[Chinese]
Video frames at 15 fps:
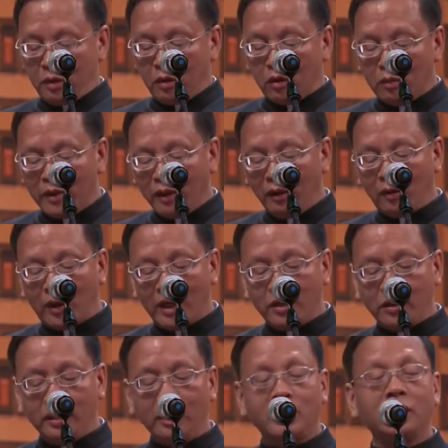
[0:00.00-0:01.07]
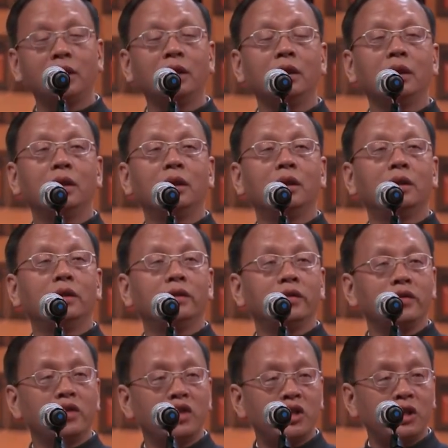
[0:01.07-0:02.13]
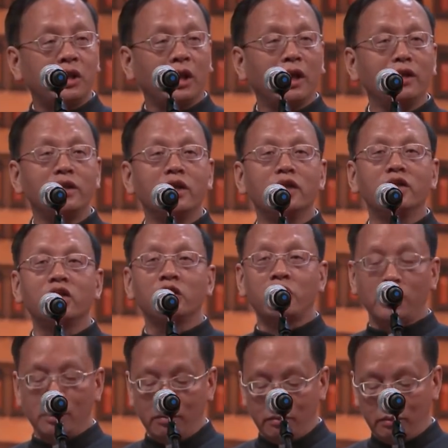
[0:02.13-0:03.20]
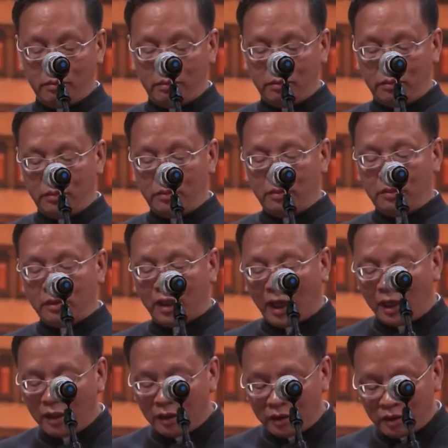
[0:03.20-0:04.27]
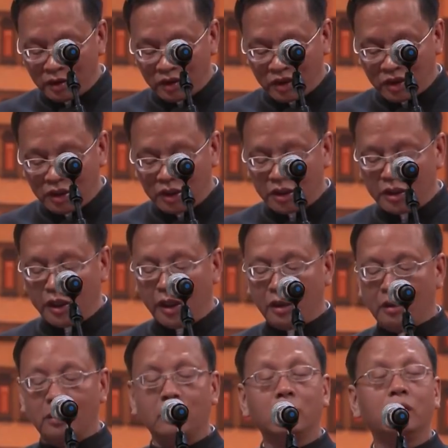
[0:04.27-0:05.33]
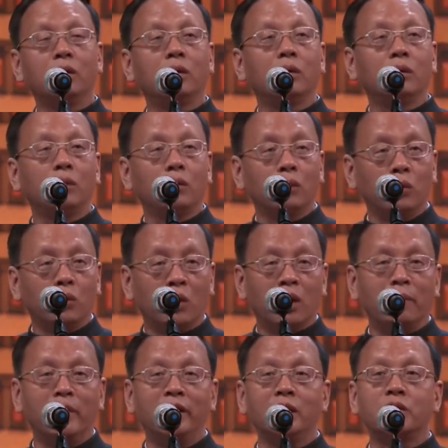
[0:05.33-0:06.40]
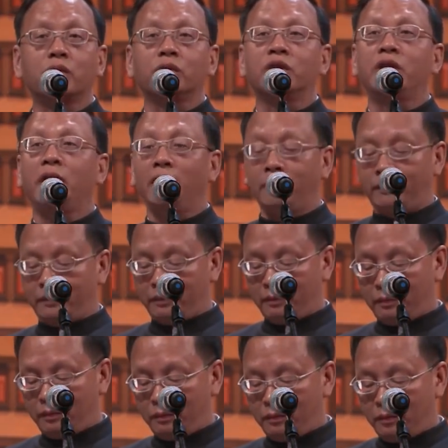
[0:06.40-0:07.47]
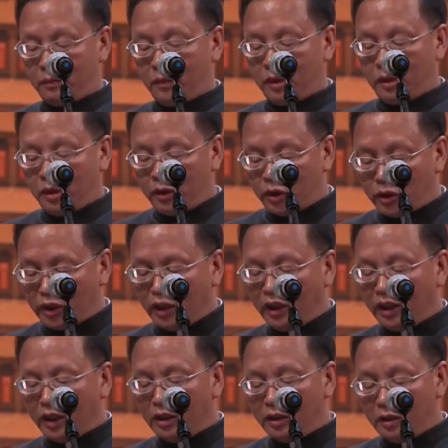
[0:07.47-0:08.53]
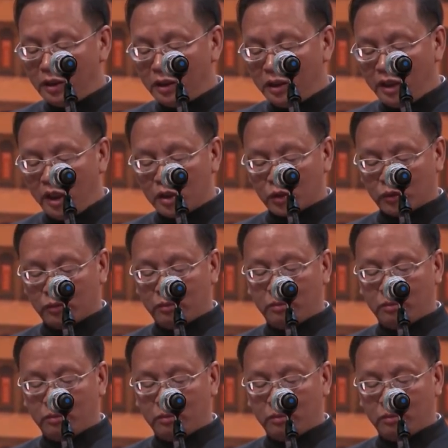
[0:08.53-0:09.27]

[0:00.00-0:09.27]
我们怀着一颗虔诚之心来祭奠我们的祖先，寻根谒祖，